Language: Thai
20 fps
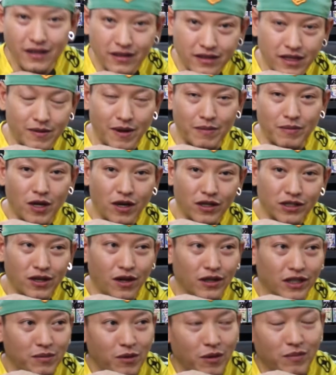สำหรับข้อ
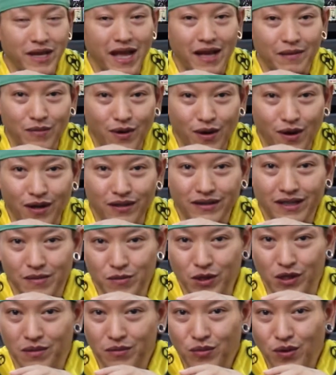2 ที่ผมอยากบอกทั้ง
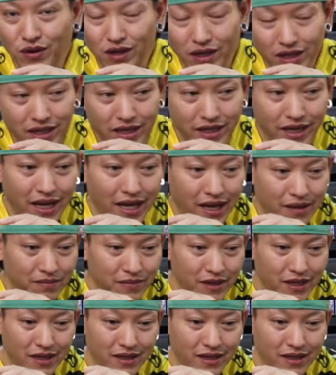หมดทั้งปวงก็คือนะครับ